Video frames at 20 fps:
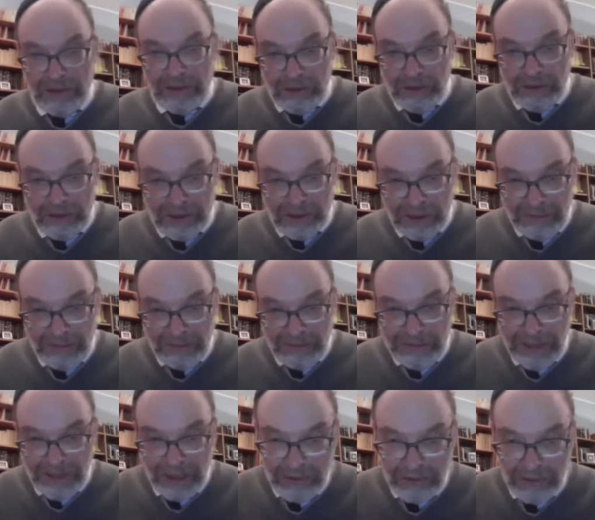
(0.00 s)
lo
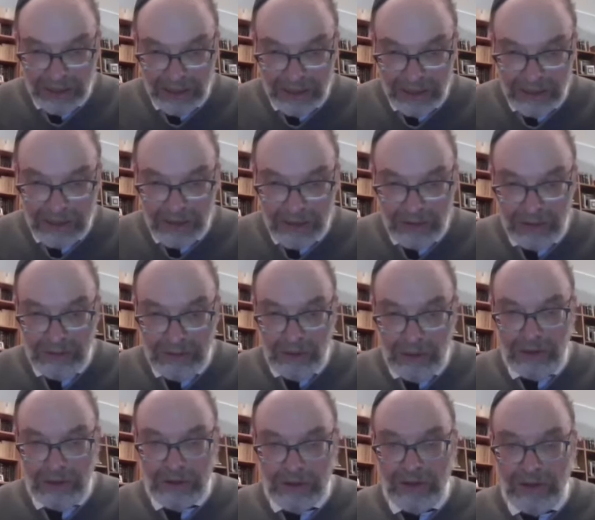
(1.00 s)
sappiamo, reazioni
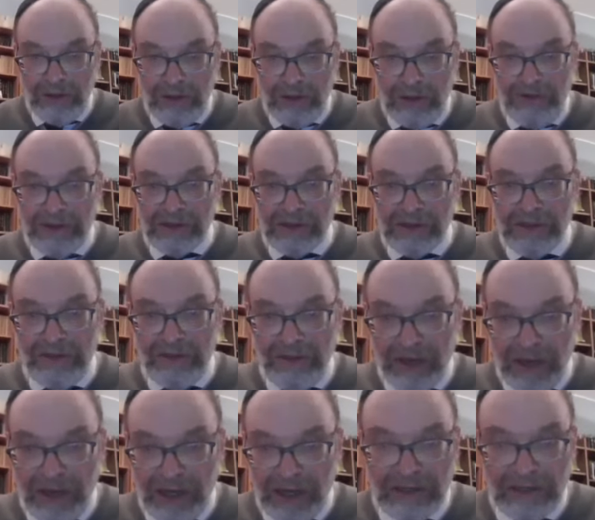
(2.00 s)
molto
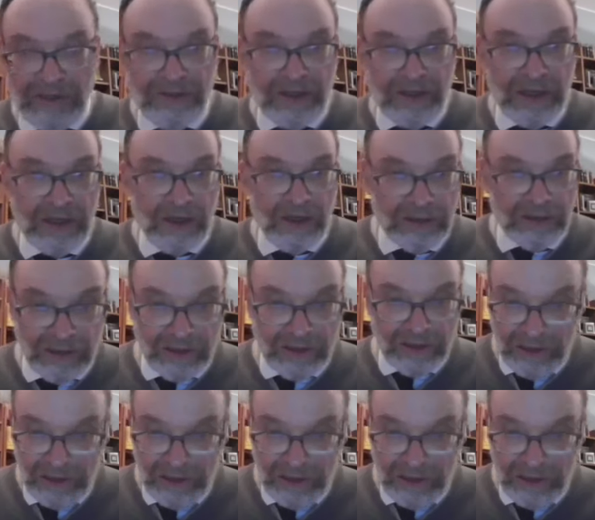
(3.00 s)
diversificate fra i nostri